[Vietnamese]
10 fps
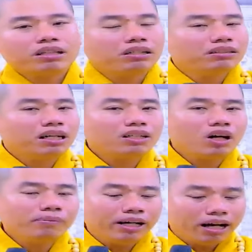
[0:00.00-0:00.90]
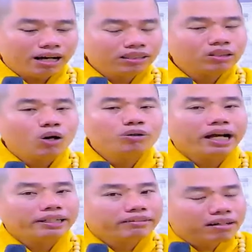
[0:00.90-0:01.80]
từ nơi đó mà lời ấn tổ
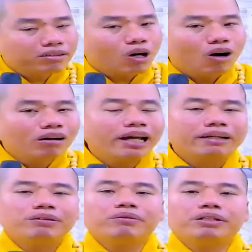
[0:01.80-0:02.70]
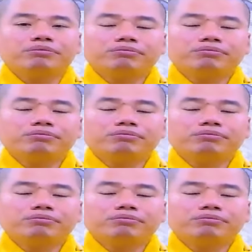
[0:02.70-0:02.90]
dạy rất rõ ràng quý vị